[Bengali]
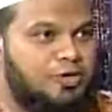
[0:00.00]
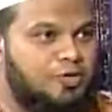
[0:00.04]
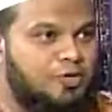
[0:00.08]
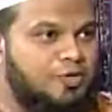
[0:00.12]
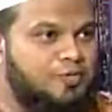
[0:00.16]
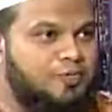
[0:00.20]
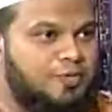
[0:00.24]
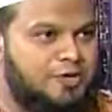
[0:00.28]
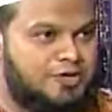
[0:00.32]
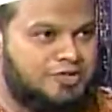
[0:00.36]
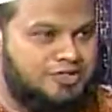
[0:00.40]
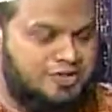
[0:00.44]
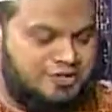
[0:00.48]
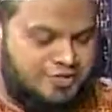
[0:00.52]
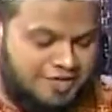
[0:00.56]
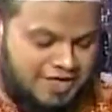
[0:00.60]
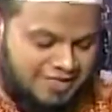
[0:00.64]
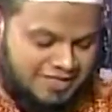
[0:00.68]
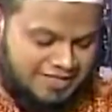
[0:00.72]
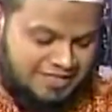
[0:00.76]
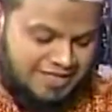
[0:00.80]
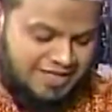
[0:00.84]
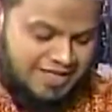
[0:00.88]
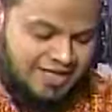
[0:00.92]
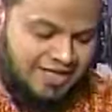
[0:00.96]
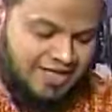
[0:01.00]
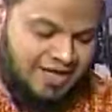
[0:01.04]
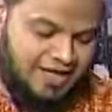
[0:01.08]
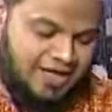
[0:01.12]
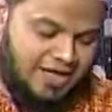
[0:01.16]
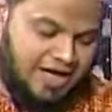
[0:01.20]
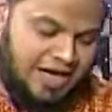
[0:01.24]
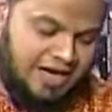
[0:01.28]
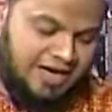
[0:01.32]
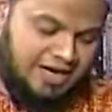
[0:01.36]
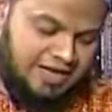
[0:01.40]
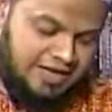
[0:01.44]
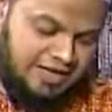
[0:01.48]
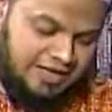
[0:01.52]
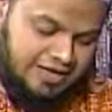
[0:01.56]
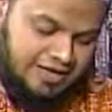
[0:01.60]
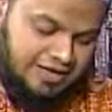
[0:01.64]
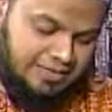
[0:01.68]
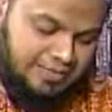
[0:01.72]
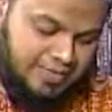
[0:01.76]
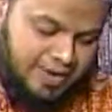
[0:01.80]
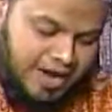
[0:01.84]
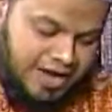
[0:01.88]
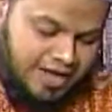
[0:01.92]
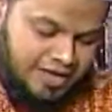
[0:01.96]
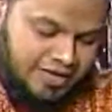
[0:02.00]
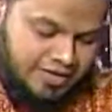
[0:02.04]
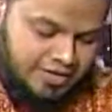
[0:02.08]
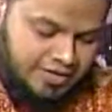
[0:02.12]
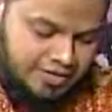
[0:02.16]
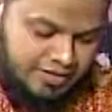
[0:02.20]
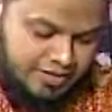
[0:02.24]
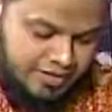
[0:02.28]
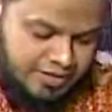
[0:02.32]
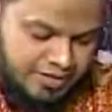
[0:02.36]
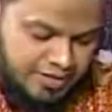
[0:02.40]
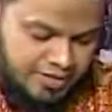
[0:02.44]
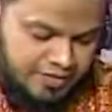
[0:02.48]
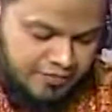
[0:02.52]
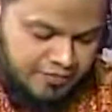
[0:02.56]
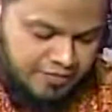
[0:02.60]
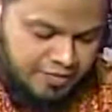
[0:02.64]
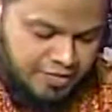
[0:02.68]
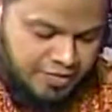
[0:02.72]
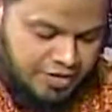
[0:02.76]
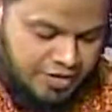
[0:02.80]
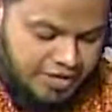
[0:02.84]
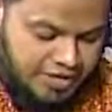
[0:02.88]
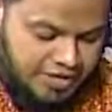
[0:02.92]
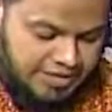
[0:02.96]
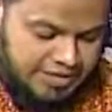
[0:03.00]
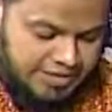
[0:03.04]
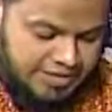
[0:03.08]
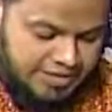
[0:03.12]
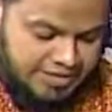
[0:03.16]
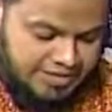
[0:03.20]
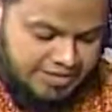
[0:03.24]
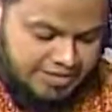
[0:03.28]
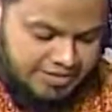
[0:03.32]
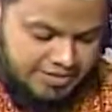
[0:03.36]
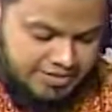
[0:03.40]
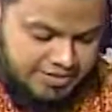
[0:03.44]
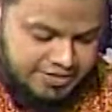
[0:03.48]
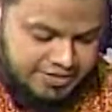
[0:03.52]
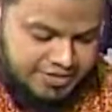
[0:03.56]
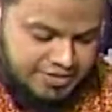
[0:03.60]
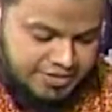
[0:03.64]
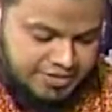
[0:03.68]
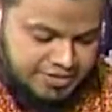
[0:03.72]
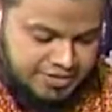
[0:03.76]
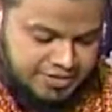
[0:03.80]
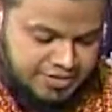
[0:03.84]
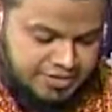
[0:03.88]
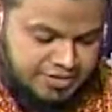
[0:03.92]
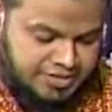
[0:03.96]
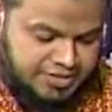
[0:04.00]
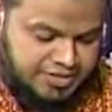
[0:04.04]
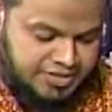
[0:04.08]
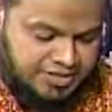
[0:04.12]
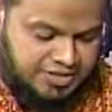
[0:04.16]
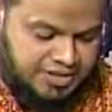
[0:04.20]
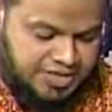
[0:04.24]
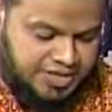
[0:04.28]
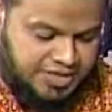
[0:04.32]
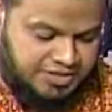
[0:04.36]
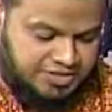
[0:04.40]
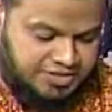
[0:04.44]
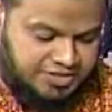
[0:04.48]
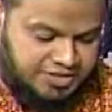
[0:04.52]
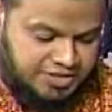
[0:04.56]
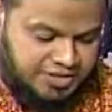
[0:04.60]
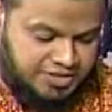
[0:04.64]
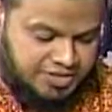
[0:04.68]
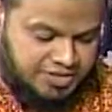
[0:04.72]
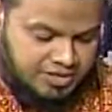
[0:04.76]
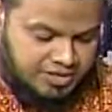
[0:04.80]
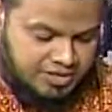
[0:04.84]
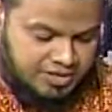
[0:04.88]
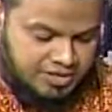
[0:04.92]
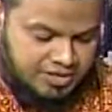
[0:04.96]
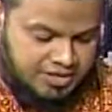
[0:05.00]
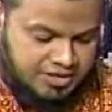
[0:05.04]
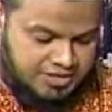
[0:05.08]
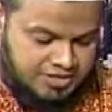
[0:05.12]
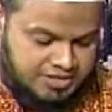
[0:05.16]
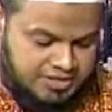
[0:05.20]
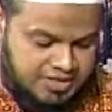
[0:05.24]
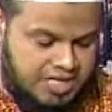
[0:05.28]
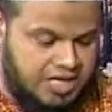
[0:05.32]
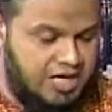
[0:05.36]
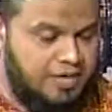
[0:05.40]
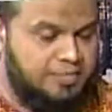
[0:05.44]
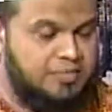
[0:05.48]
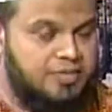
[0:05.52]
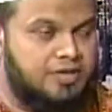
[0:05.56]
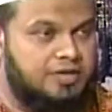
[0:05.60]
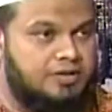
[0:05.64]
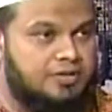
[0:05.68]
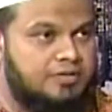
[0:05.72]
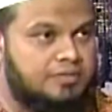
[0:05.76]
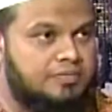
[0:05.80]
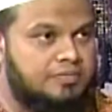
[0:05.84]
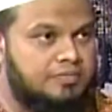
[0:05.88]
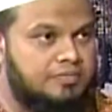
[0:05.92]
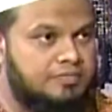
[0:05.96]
অনেকগুলো প্রশ্ন রয়েছে আরেক ভাই তিনি ফ্লোরিডা থেকে জানতে চেয়েছেন যে ইয়াজিদ কি সাহাবি